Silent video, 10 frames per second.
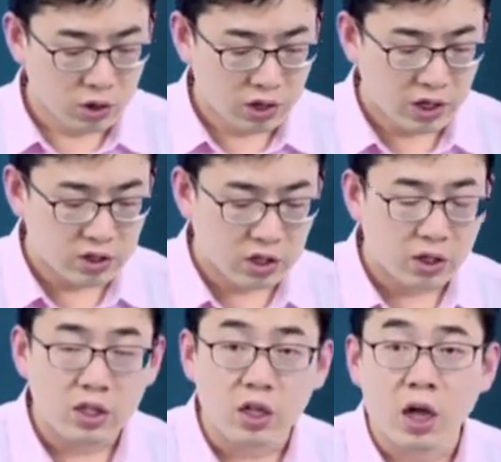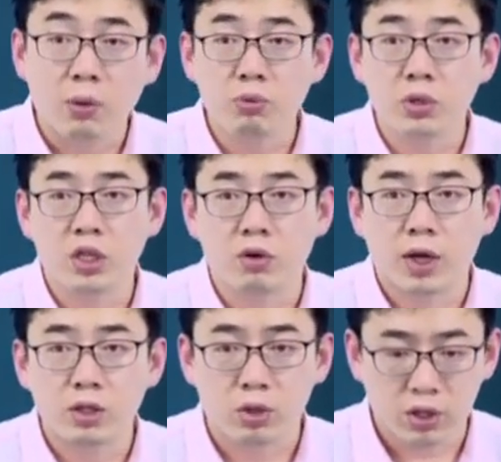但是它它它不一定
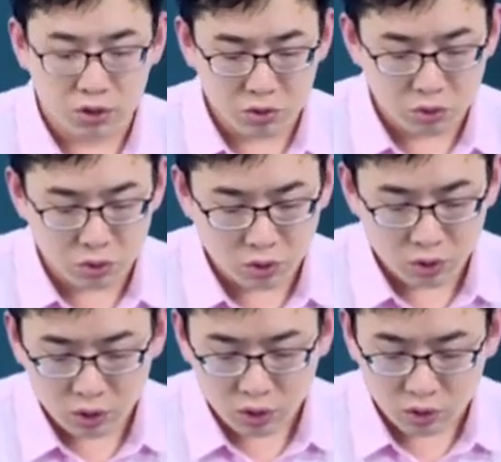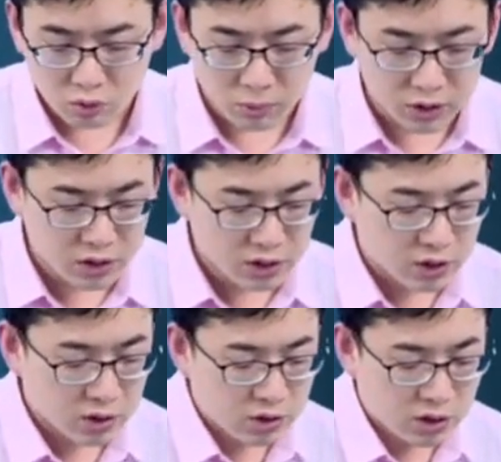完全适用于我们这
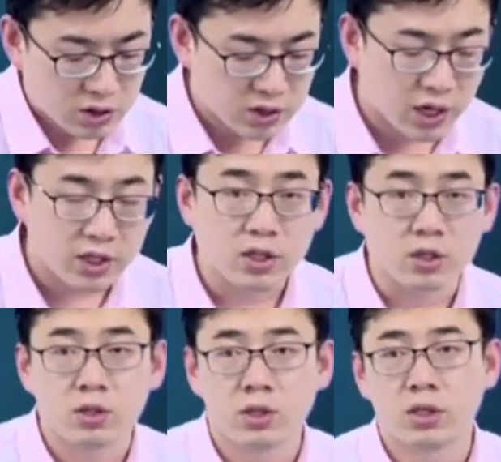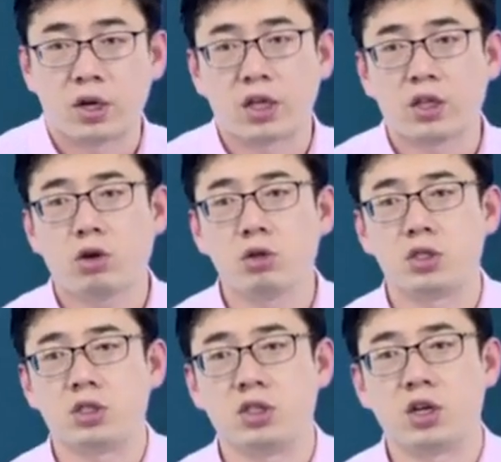个这个假定，但是它道理
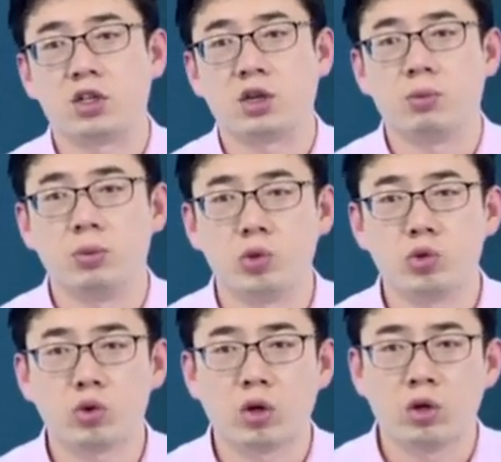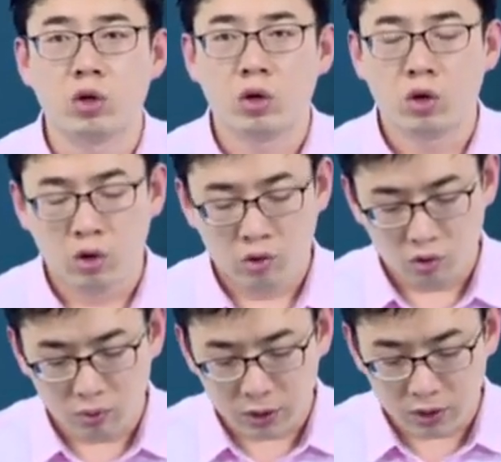是一样的。比如说
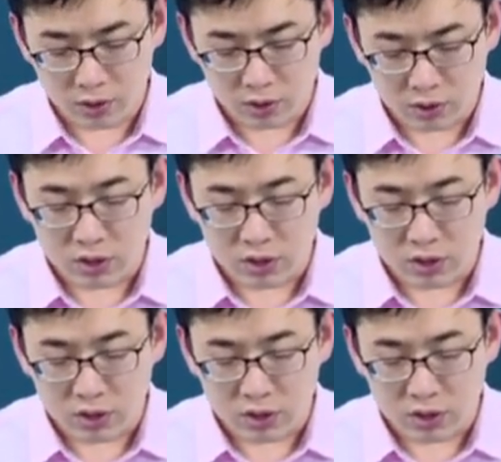我们。